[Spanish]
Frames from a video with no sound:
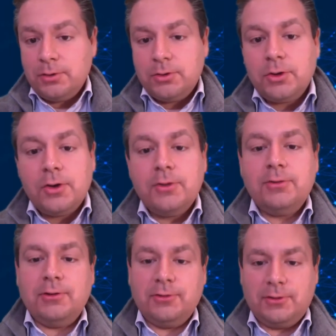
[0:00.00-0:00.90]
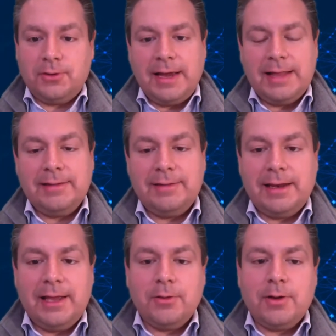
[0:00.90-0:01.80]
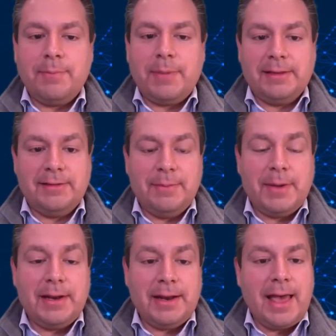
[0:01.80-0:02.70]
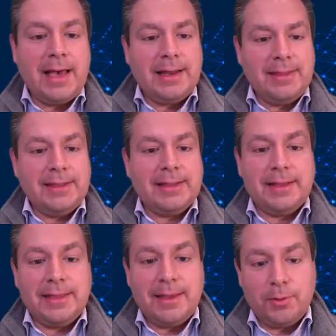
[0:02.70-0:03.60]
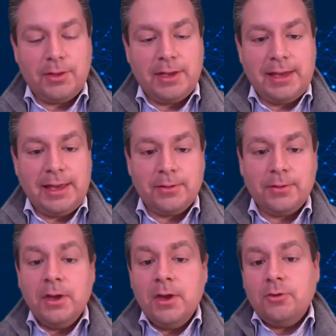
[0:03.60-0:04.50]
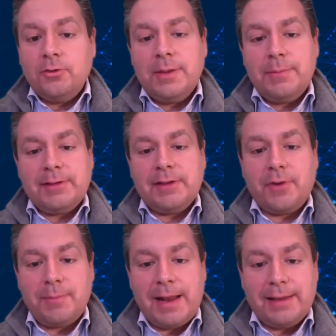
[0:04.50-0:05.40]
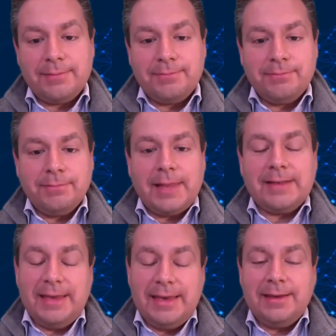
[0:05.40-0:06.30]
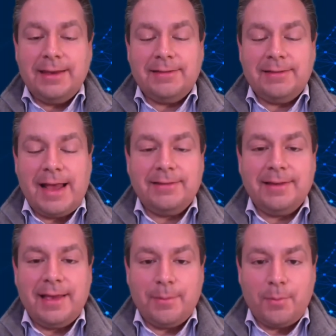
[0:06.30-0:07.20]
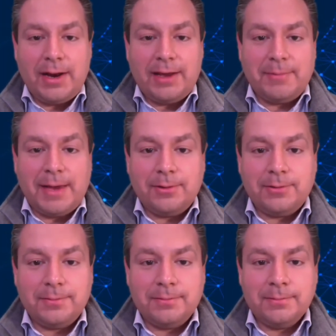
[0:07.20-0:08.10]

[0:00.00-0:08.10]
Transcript: todos los otorgantes de crédito que participan en Acredítate de Buró de Crédito son empresas formales, así que estarás en buenas manos.